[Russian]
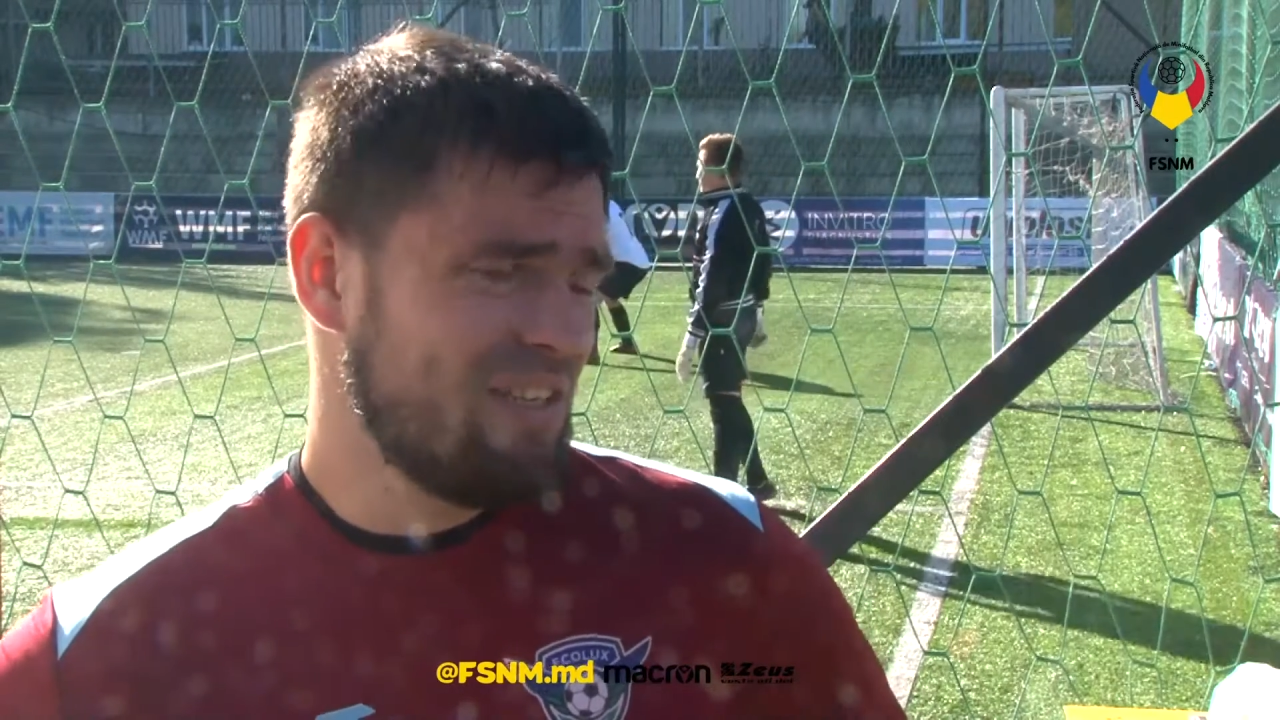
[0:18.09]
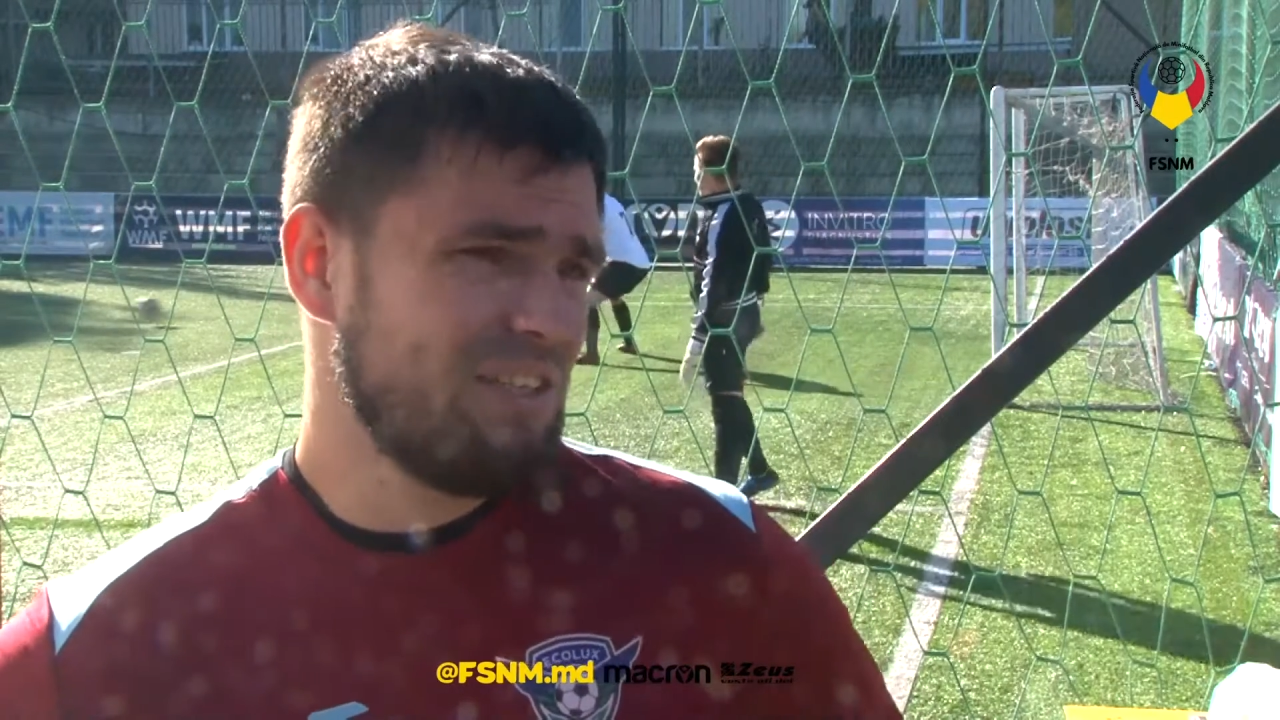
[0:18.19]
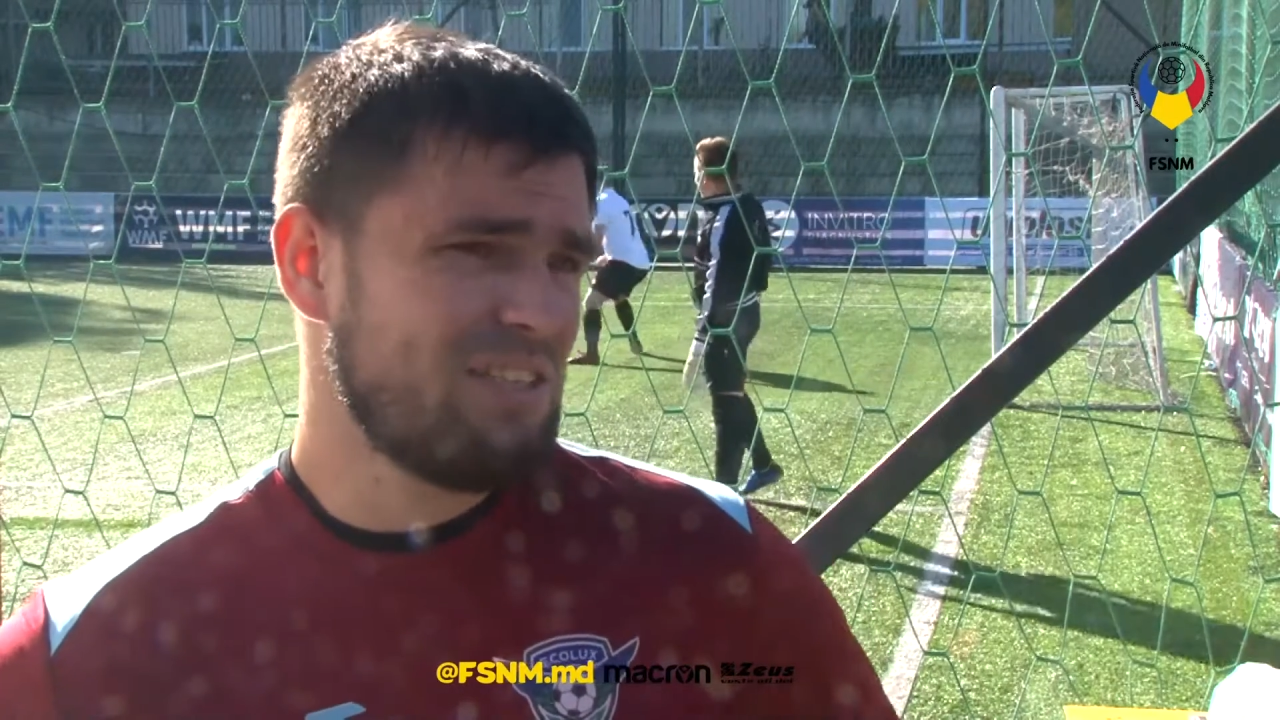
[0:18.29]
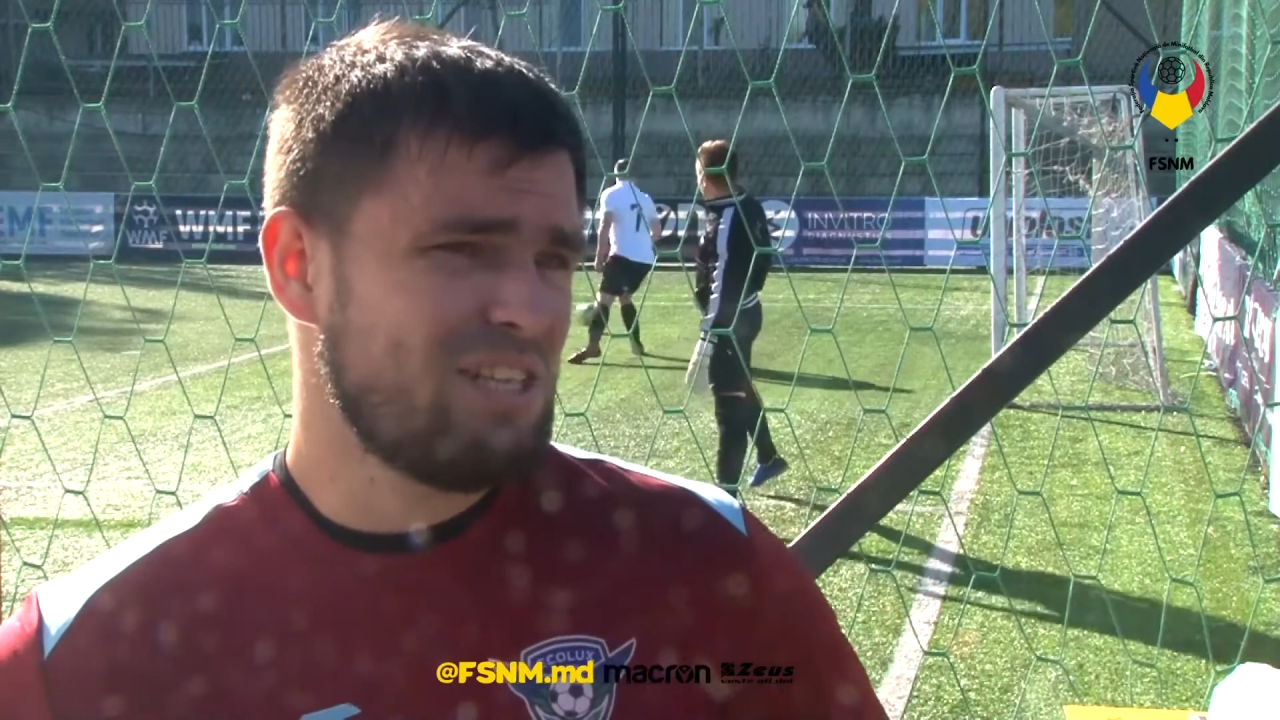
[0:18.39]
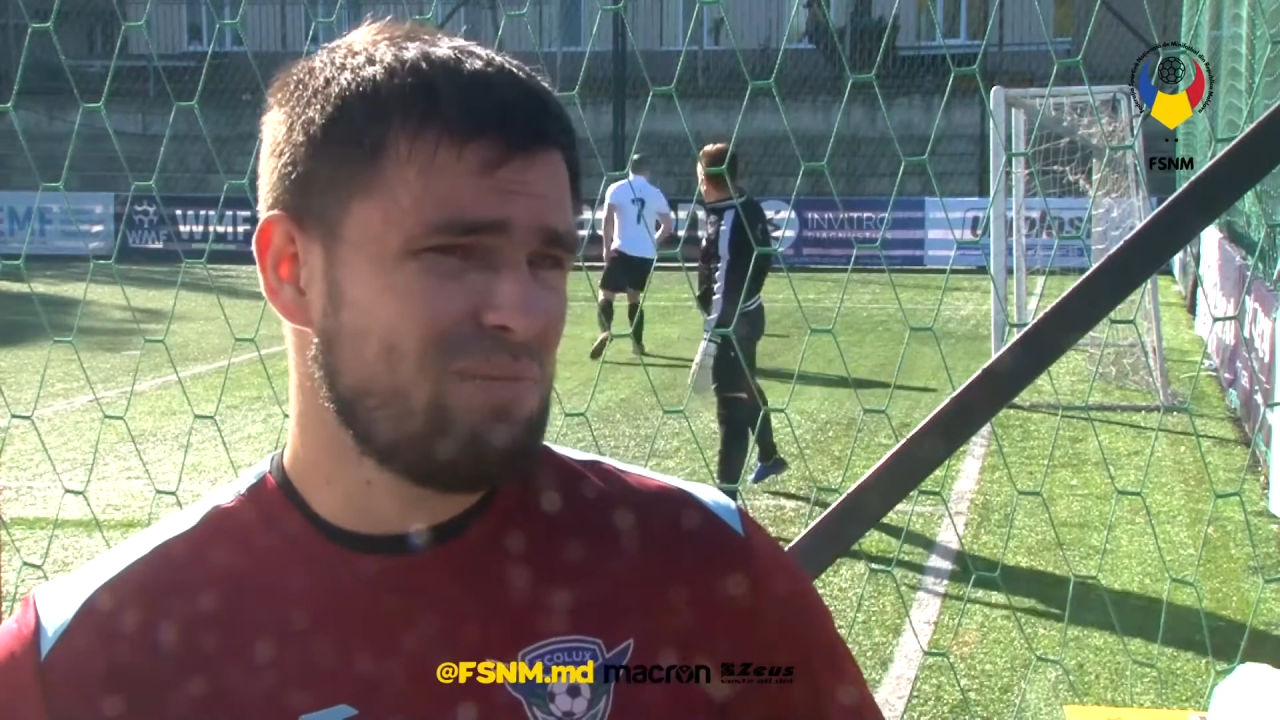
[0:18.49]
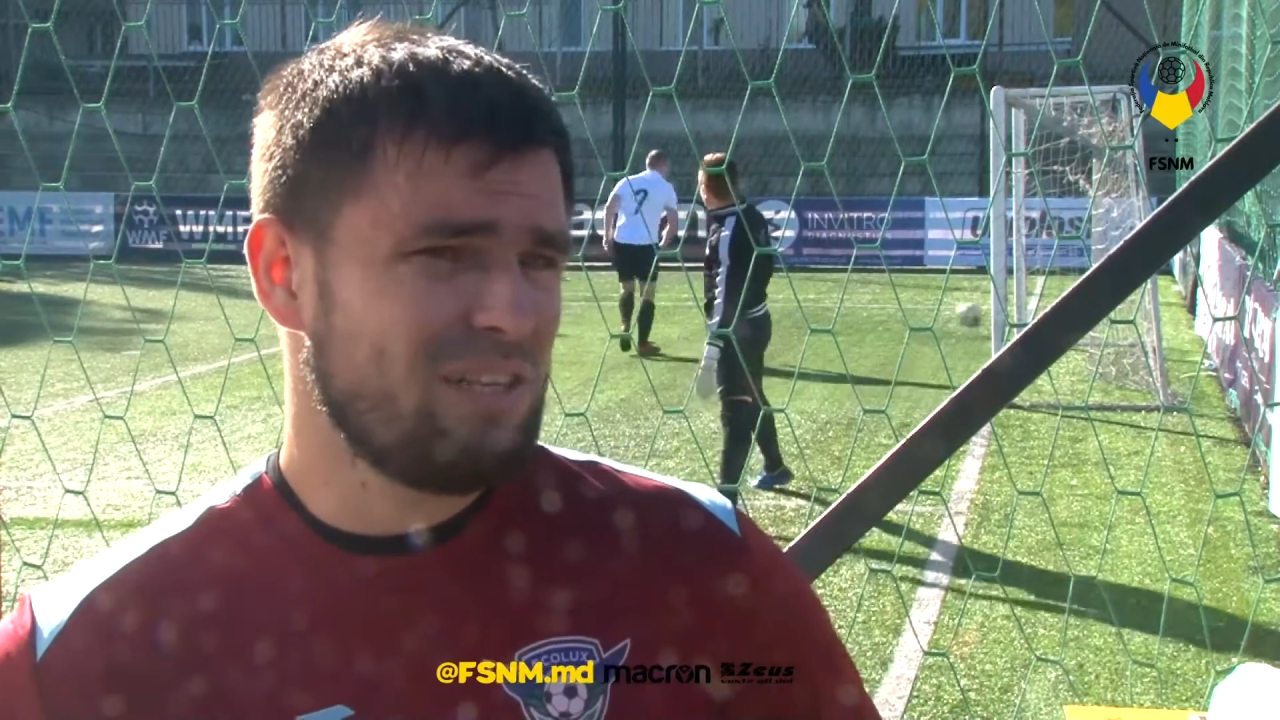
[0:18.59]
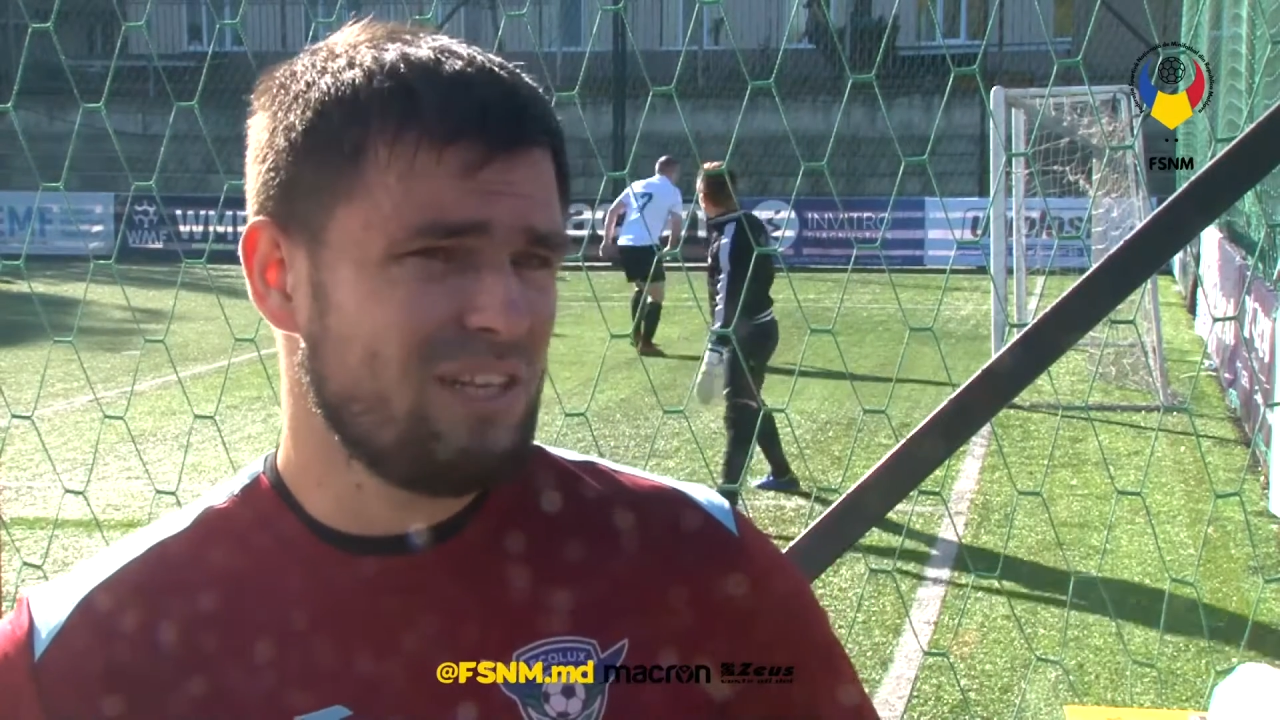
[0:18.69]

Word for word: это самое